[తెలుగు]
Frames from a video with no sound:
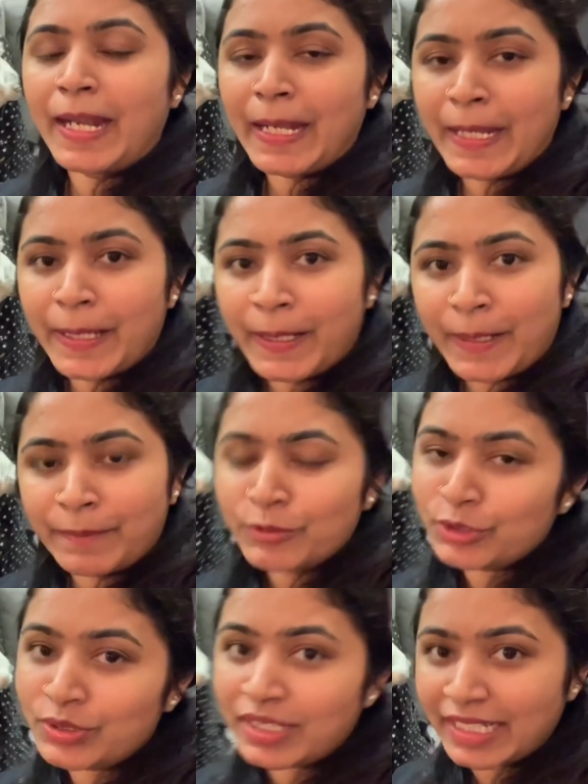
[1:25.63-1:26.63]
అండ్ uh,
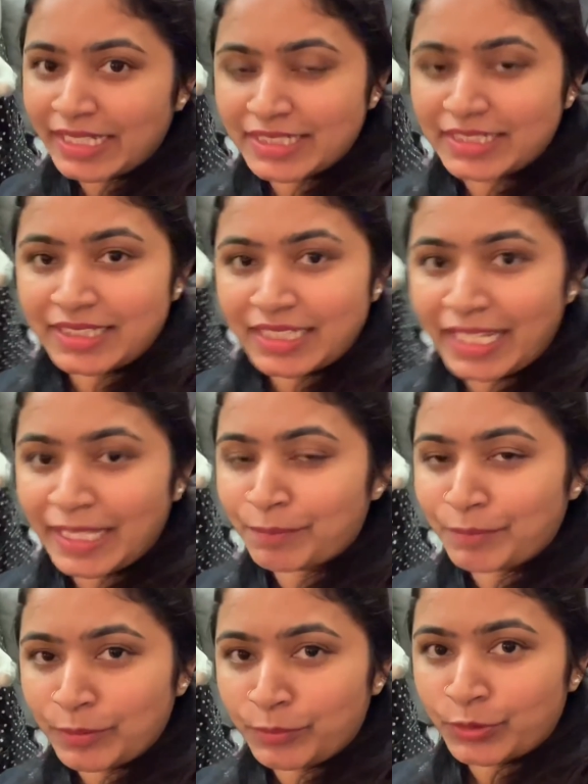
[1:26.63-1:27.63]
ముందుగా ఏంటంటే
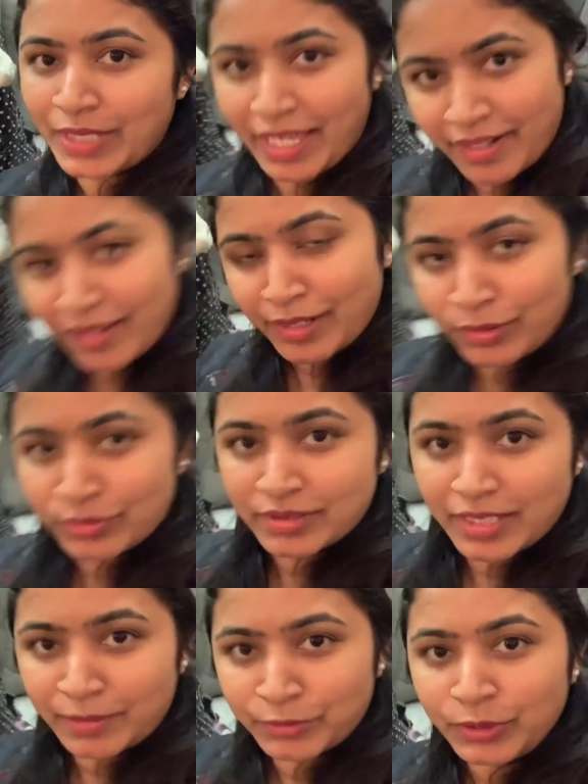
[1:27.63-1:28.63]
లైక్ మేము కెనడాలో
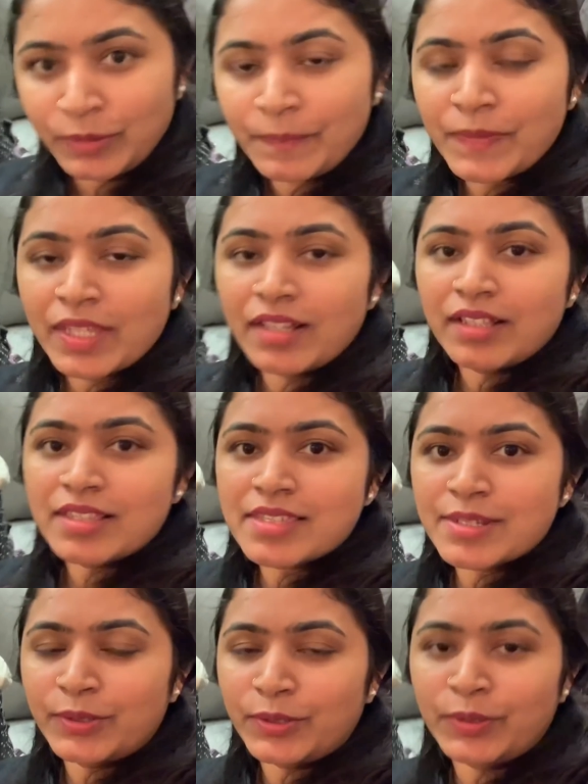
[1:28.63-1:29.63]
ఉంటాము
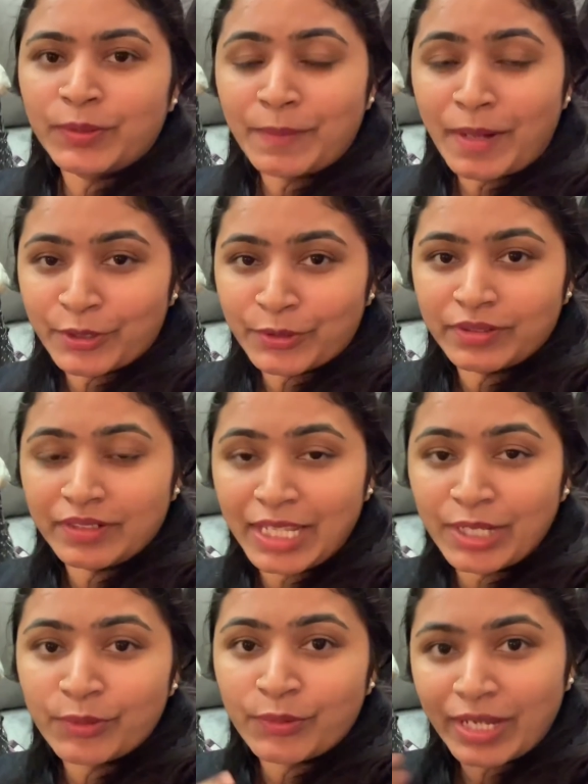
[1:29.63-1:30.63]
సో మాకు
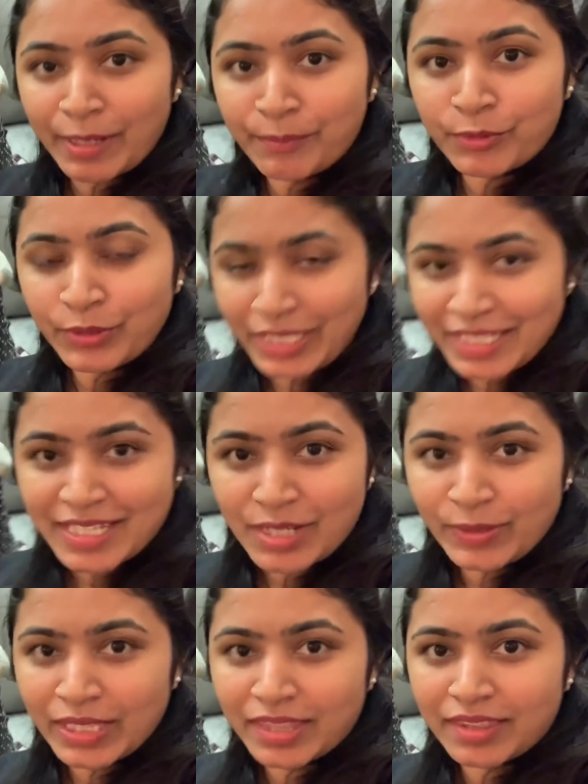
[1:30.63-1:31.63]
నేను రేపు ఇండియా
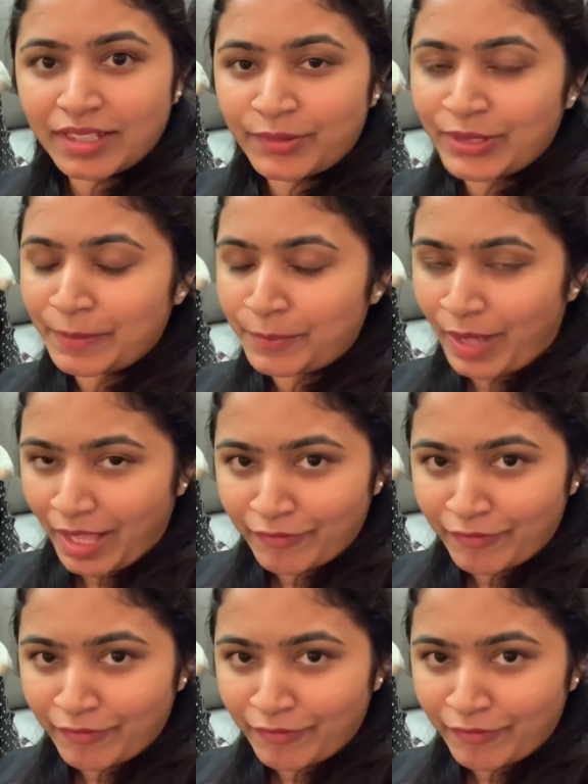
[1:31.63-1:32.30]
వెళ్తున్నాను రేపు